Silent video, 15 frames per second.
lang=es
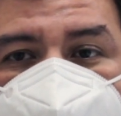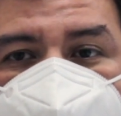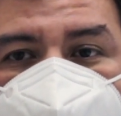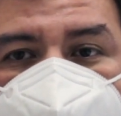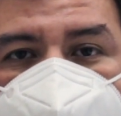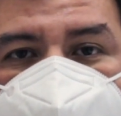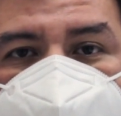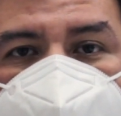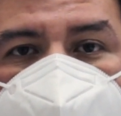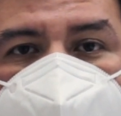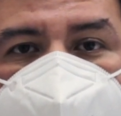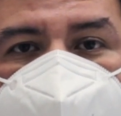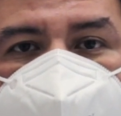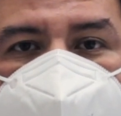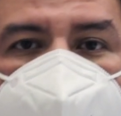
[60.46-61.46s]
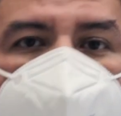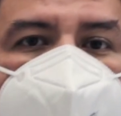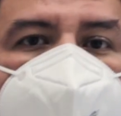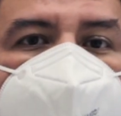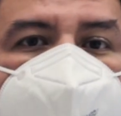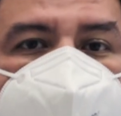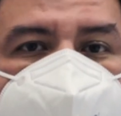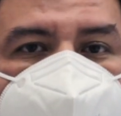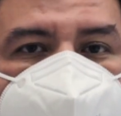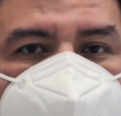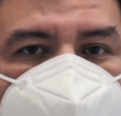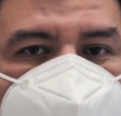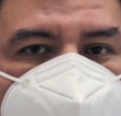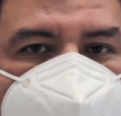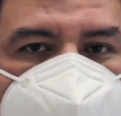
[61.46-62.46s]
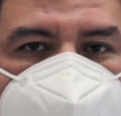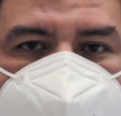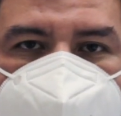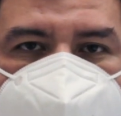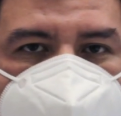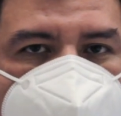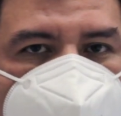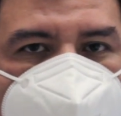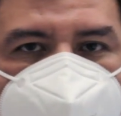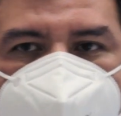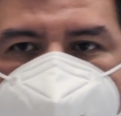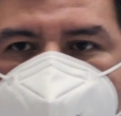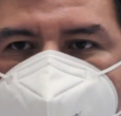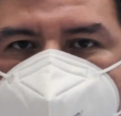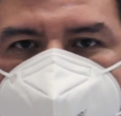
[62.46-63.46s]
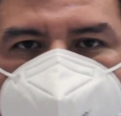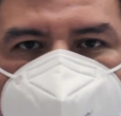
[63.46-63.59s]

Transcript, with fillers: durante la, la, gran recesión, este periodo que hubo